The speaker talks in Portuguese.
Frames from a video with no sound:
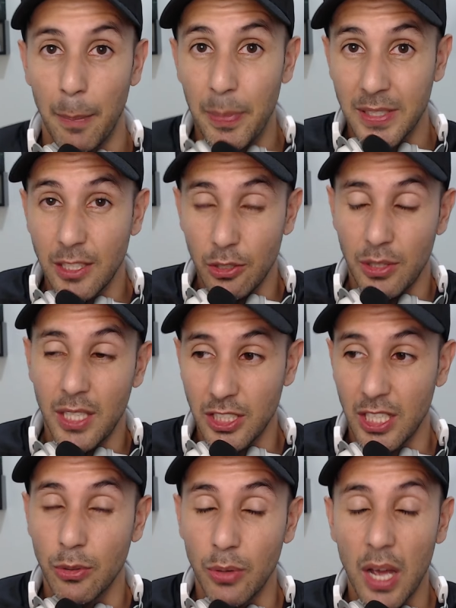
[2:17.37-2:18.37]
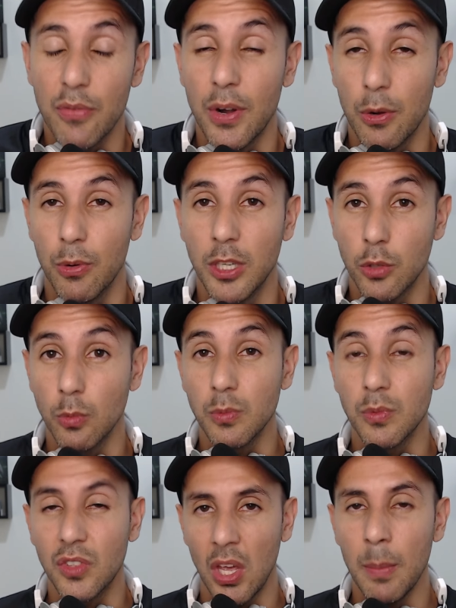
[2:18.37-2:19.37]
Apesar de eu ter achado o Hi-Fi Rush
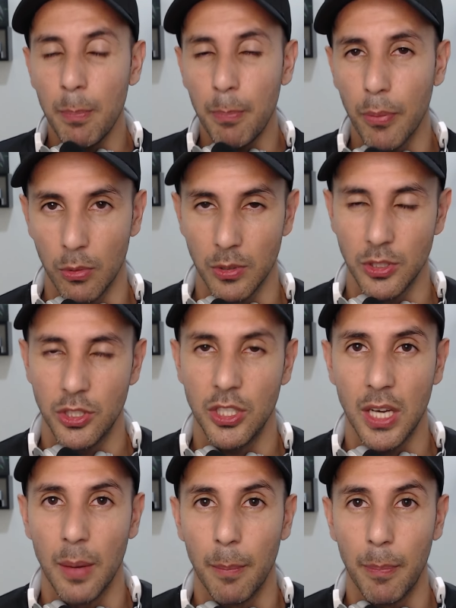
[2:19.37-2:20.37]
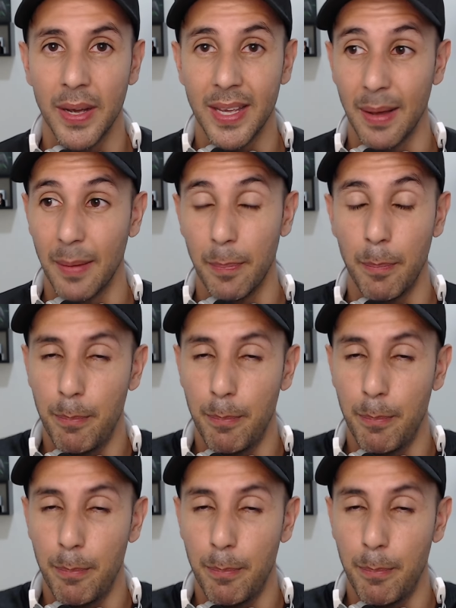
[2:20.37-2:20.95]
com tempo de campanha